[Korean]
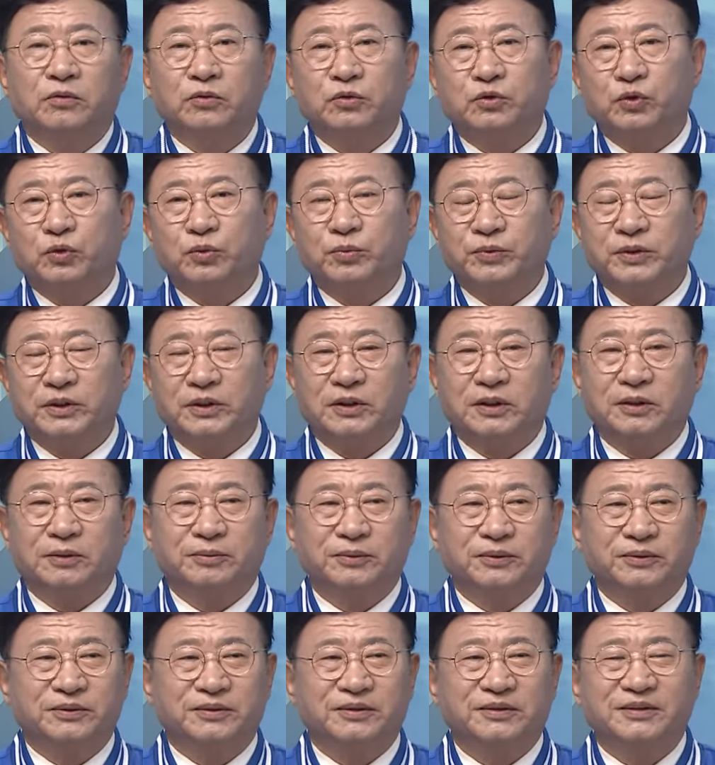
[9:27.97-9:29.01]
울주 국민
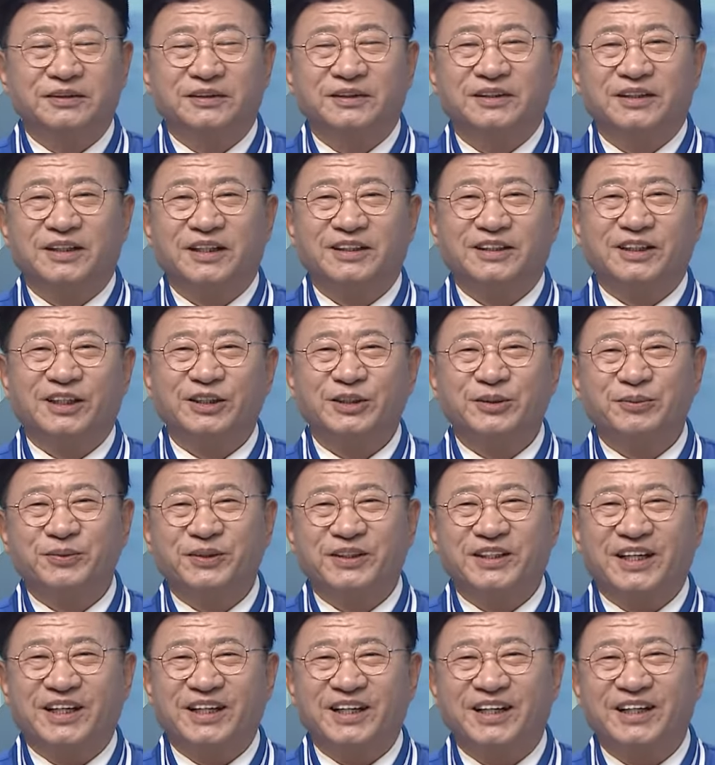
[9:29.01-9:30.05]
여러분,
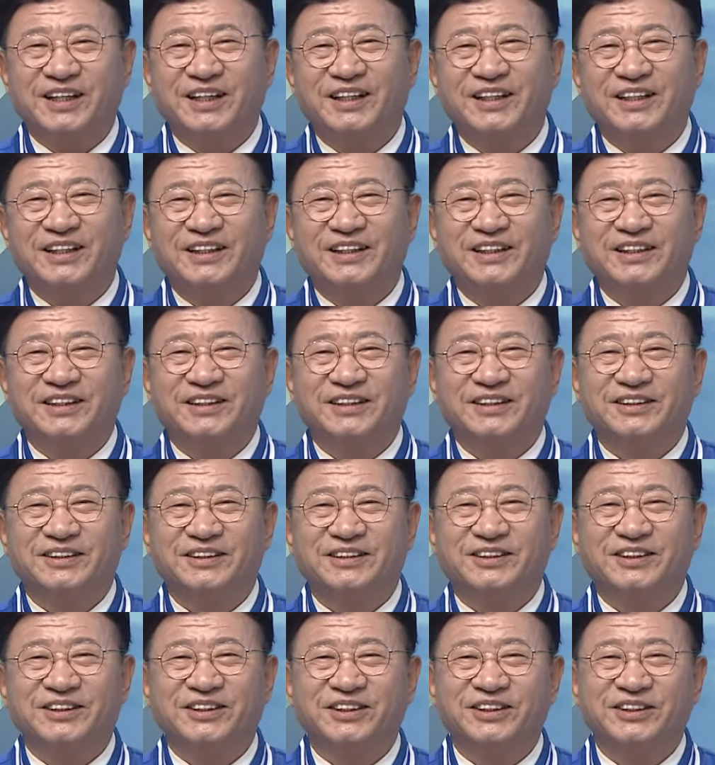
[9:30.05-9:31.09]
안녕하십니까?
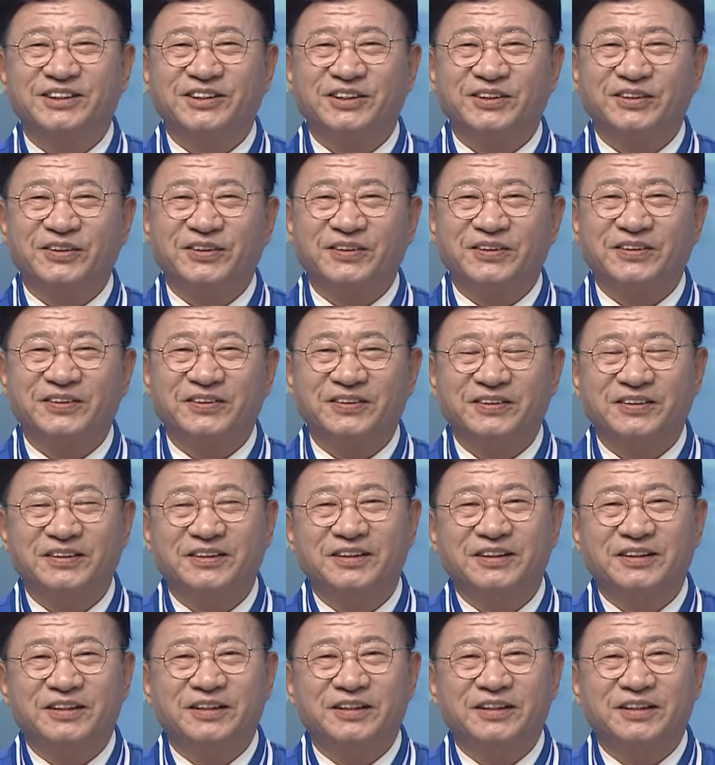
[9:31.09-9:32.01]
저 이선호